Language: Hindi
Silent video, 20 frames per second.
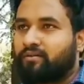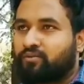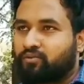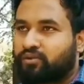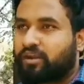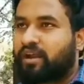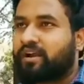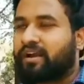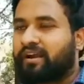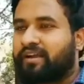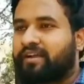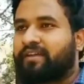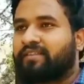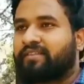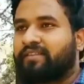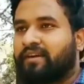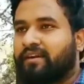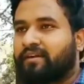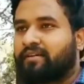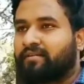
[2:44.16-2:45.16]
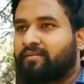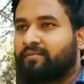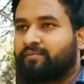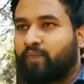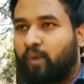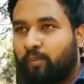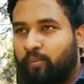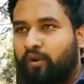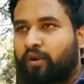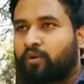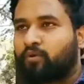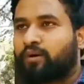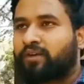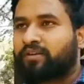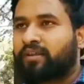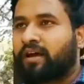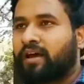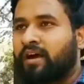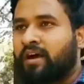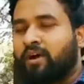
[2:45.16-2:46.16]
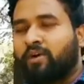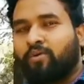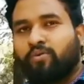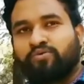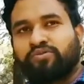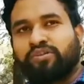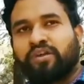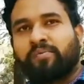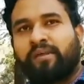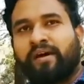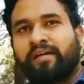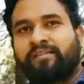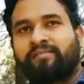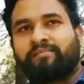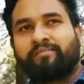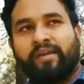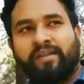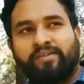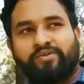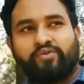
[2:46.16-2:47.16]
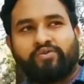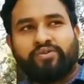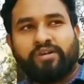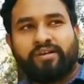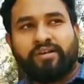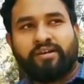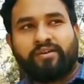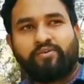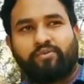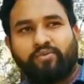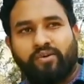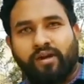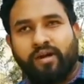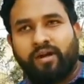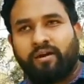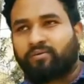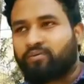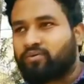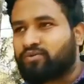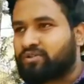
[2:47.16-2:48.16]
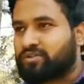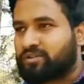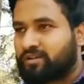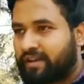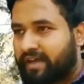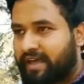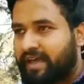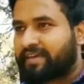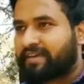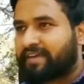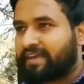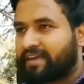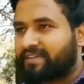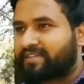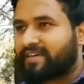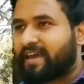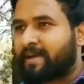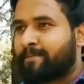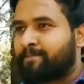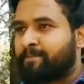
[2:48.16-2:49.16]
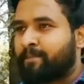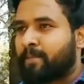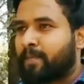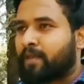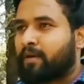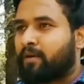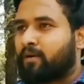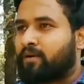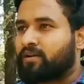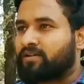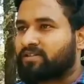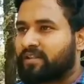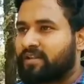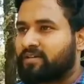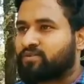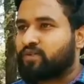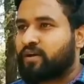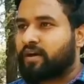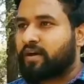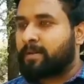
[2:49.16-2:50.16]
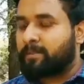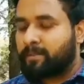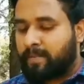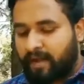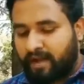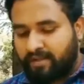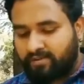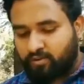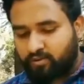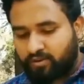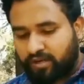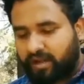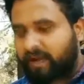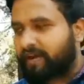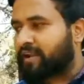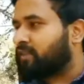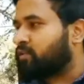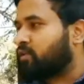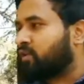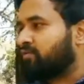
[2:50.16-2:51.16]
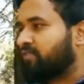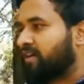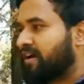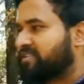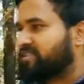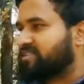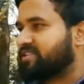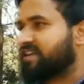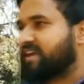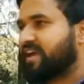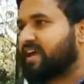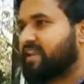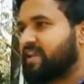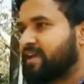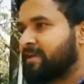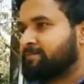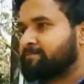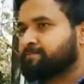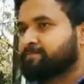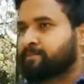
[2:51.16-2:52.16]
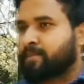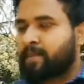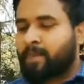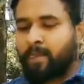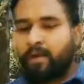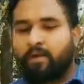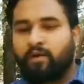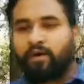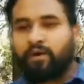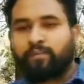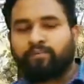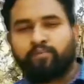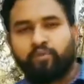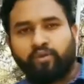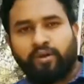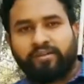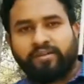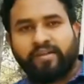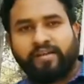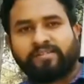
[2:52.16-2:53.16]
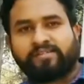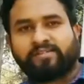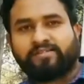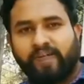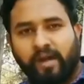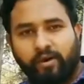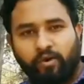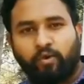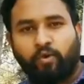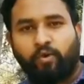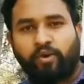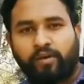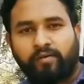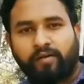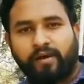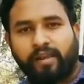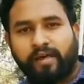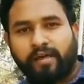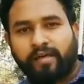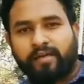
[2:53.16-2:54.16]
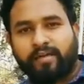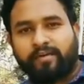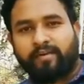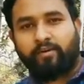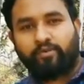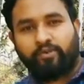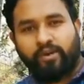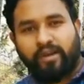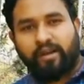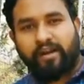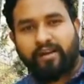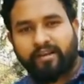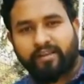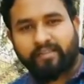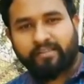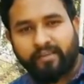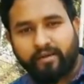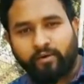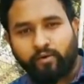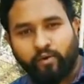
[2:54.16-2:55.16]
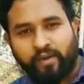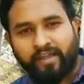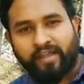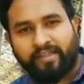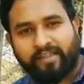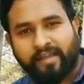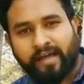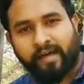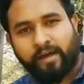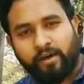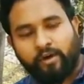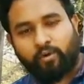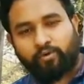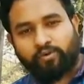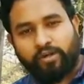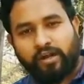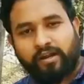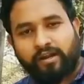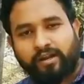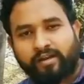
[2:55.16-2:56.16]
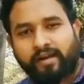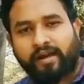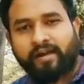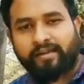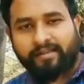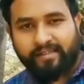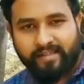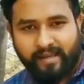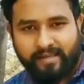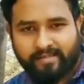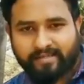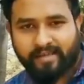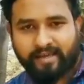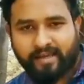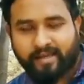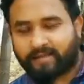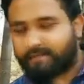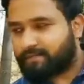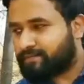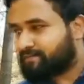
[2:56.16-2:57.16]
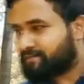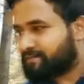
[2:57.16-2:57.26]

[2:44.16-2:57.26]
उत्तराखंड के अंदर पॉपुलर हुआ था उसके बाद मैंने सोचा कि क्यों ना कुछ नया किया जाए और इसलिए जो है आज उत्तराखंड आंदोलन फाइल्स की तैयारी है और पूरा देश जागरूक होने वाला है कि उत्तराखंड के अंदर हुआ क्या था उत्तराखंड का इतिहास क्या है